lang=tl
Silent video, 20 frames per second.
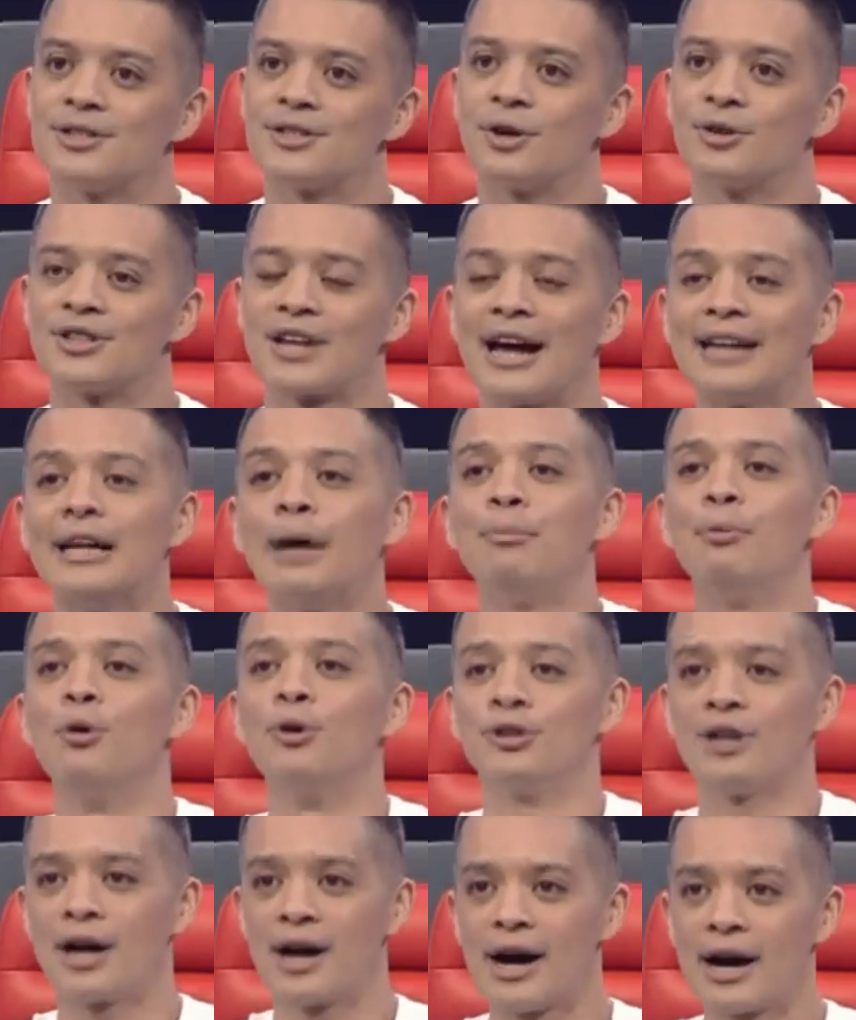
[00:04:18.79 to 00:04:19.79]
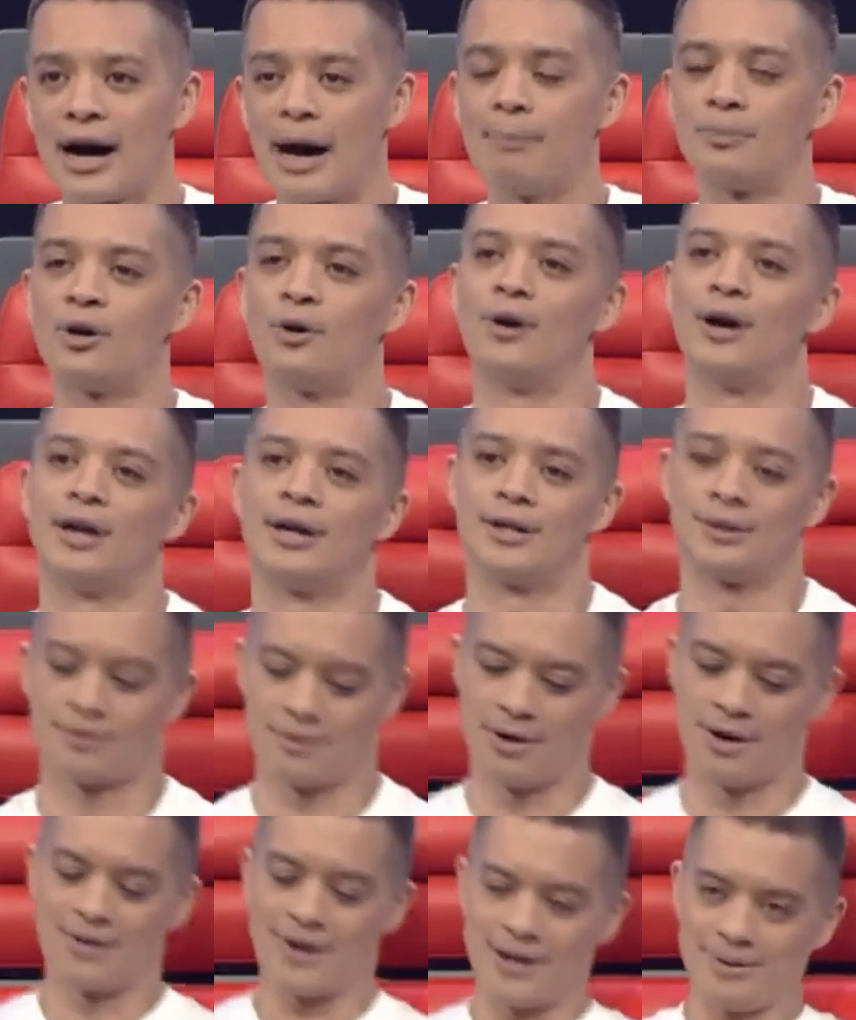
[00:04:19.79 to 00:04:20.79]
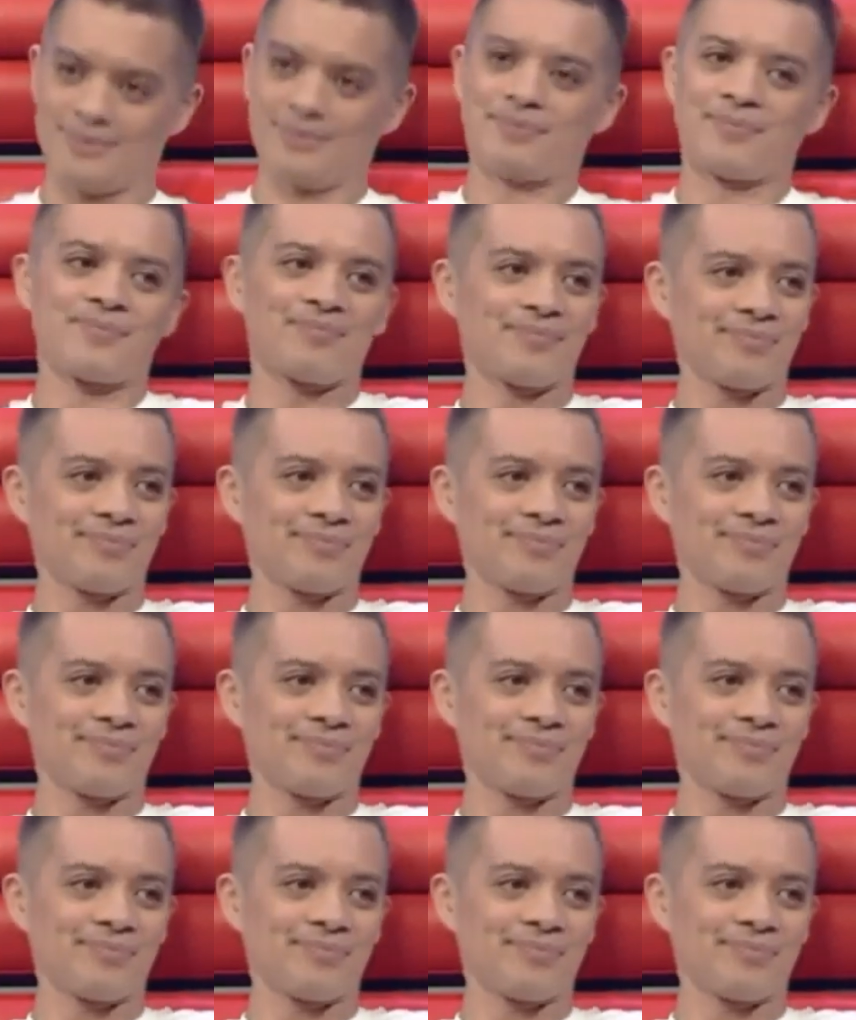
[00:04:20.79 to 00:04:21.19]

So sana pumunta kang Camp Kawayan. Alright.